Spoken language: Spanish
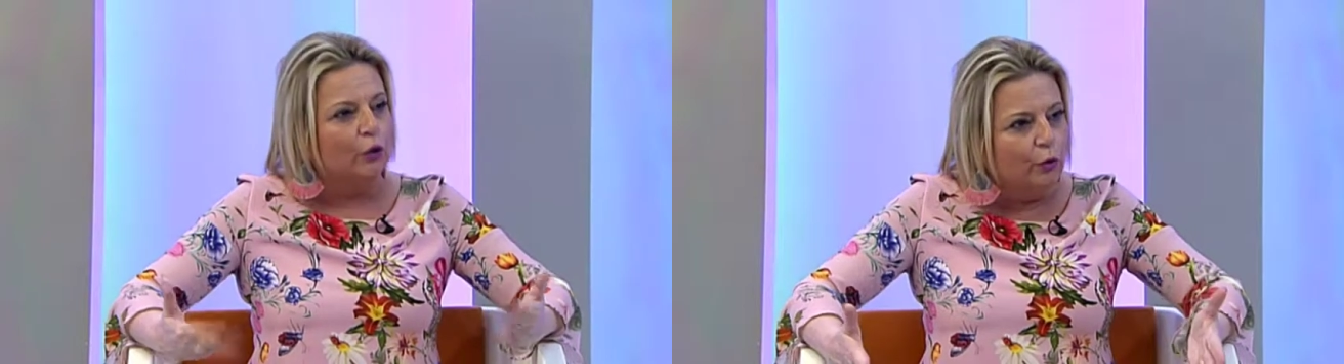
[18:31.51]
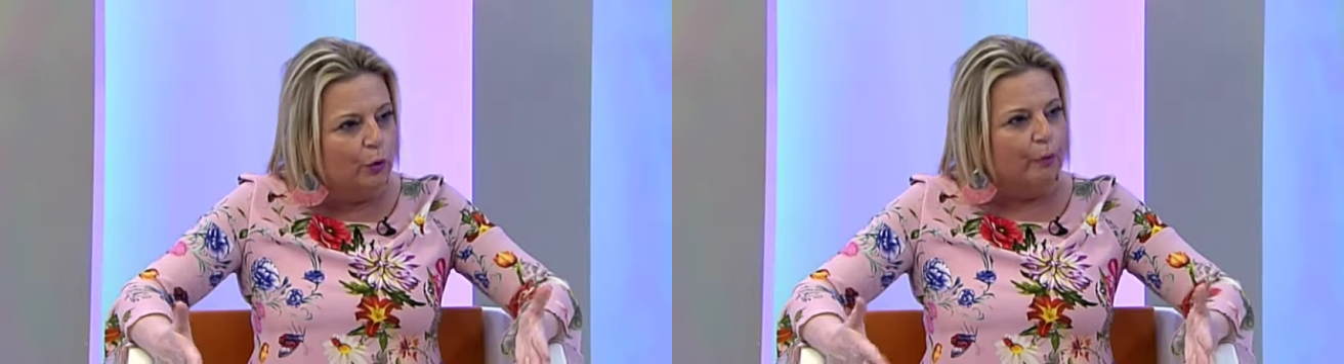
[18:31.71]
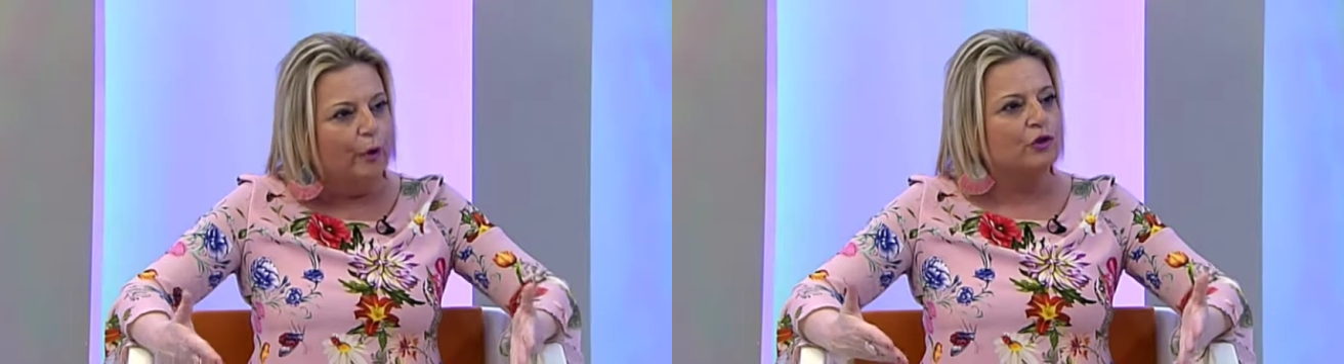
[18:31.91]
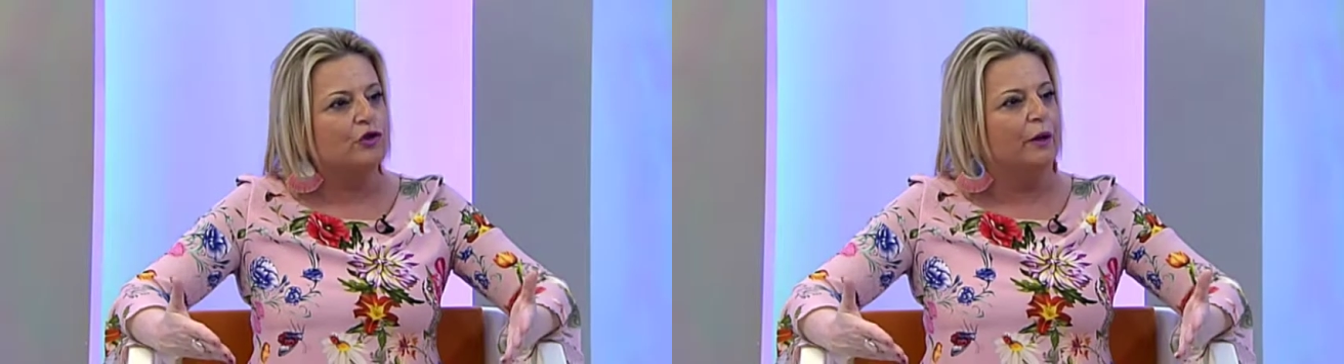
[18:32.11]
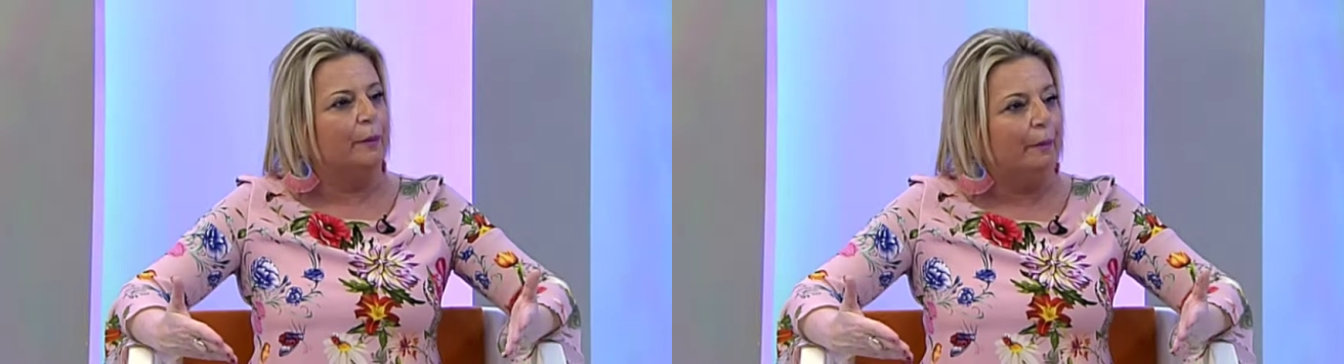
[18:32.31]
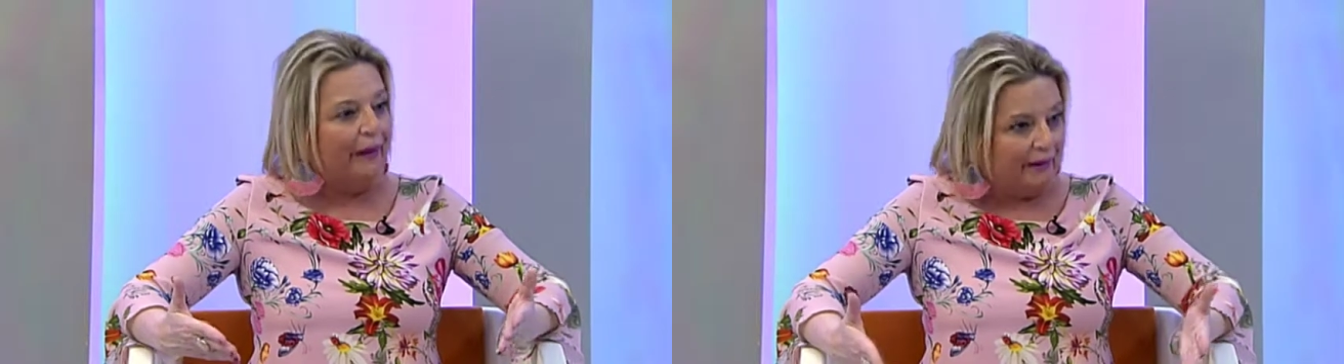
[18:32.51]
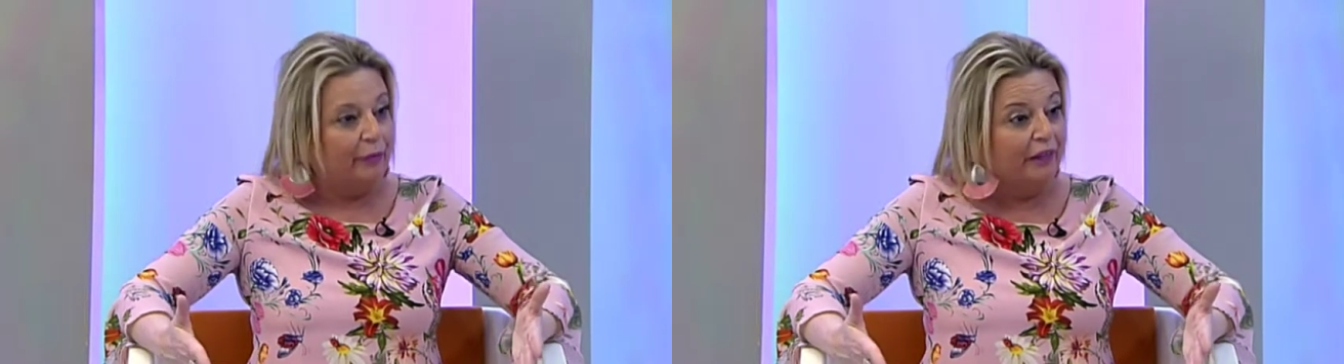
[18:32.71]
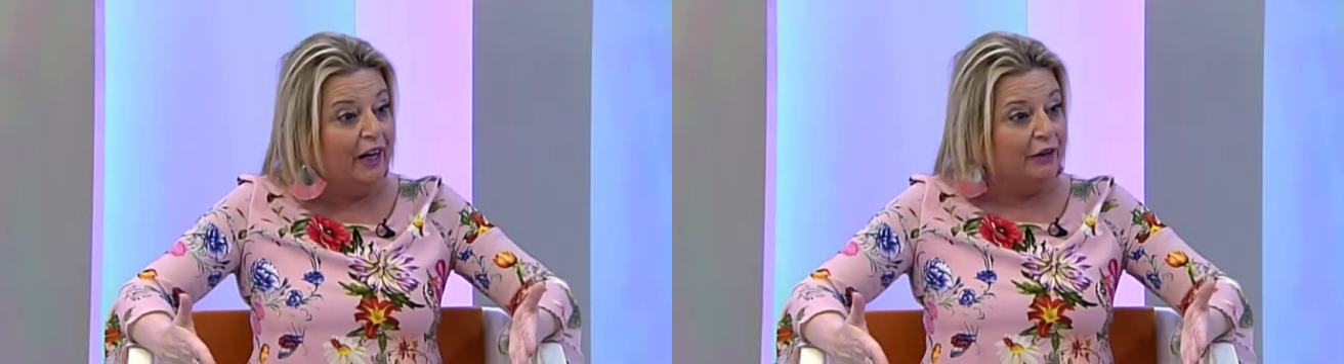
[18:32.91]
grupos
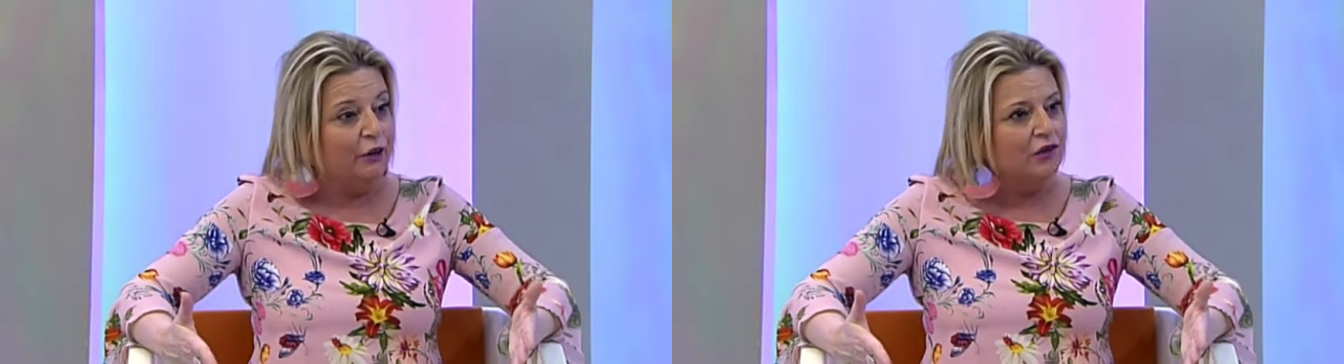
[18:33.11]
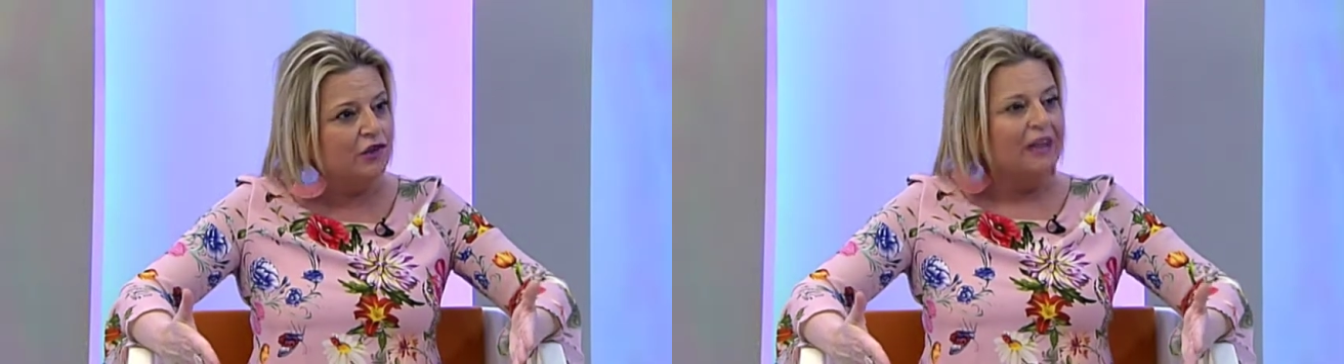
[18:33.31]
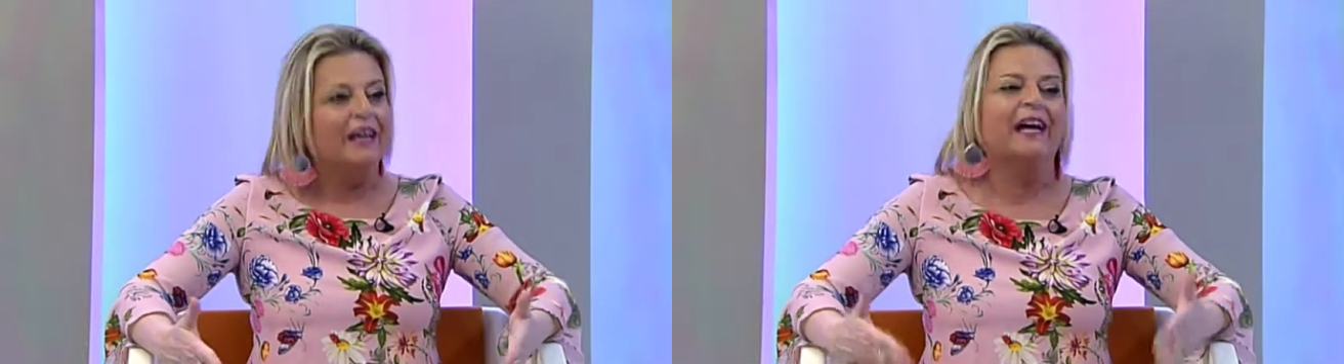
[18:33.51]
valencianos,